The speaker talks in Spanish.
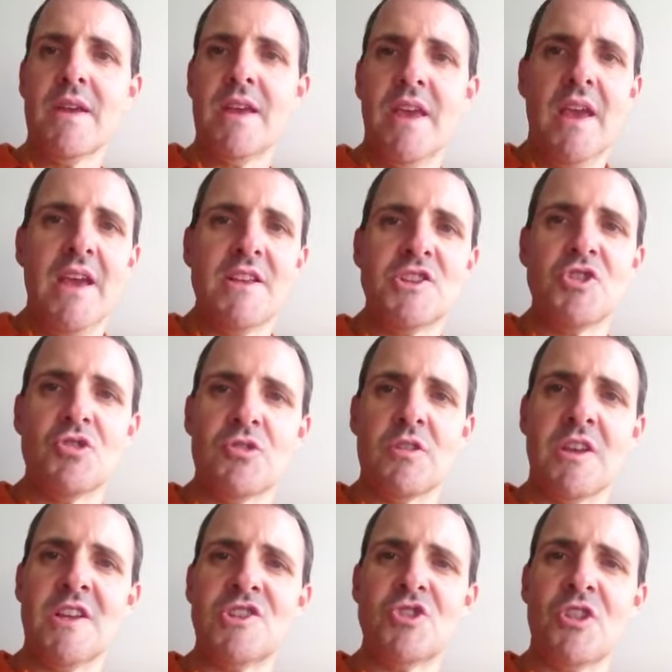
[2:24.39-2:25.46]
que,
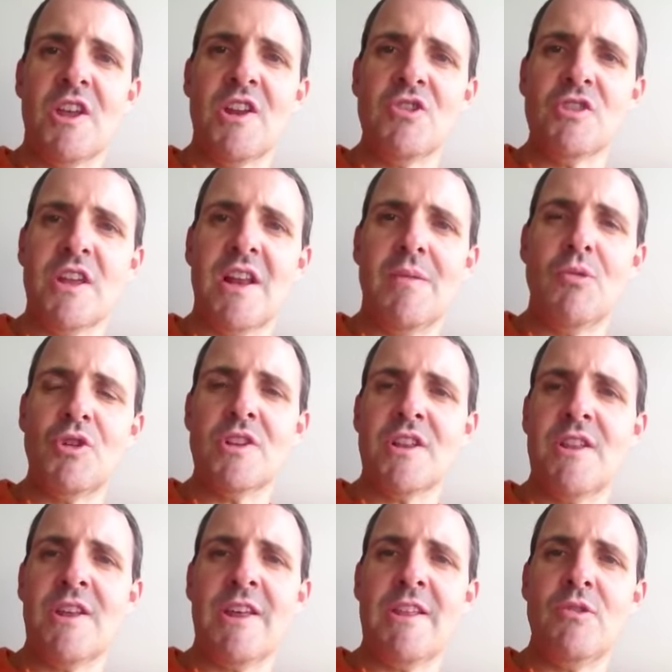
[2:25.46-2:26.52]
choteros de la muerte
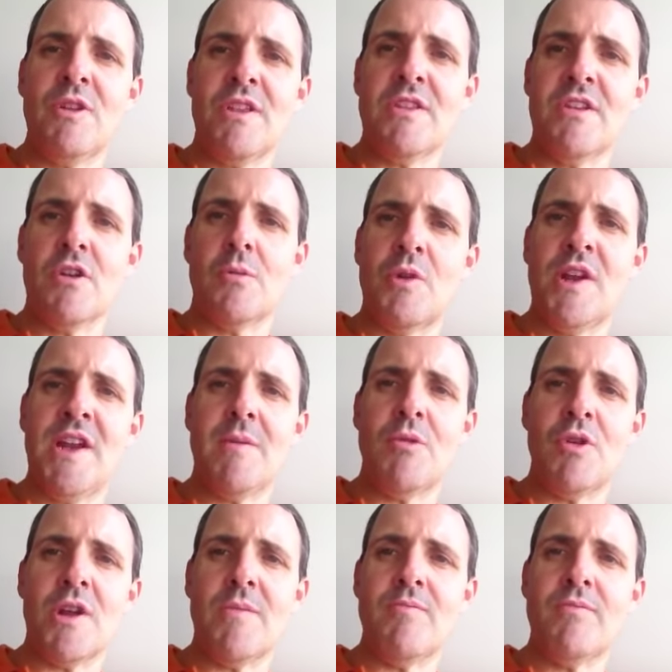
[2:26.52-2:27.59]
de, de una actriz como Lina
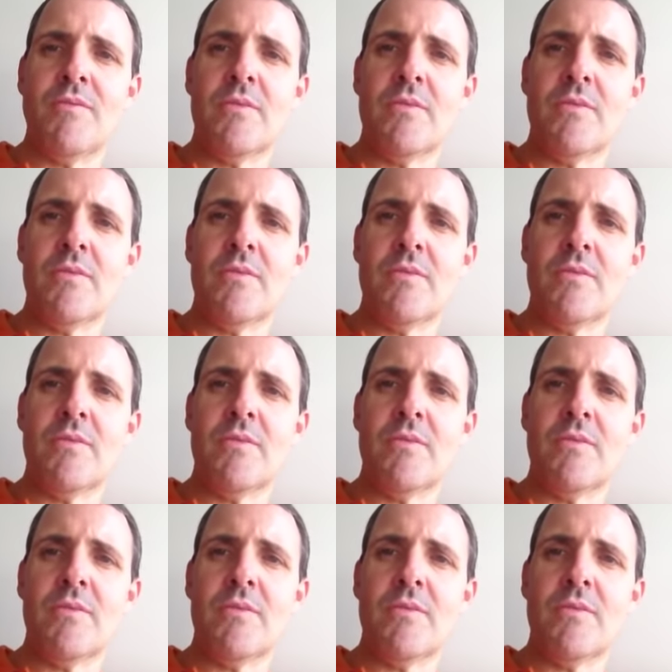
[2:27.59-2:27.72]
Morgan.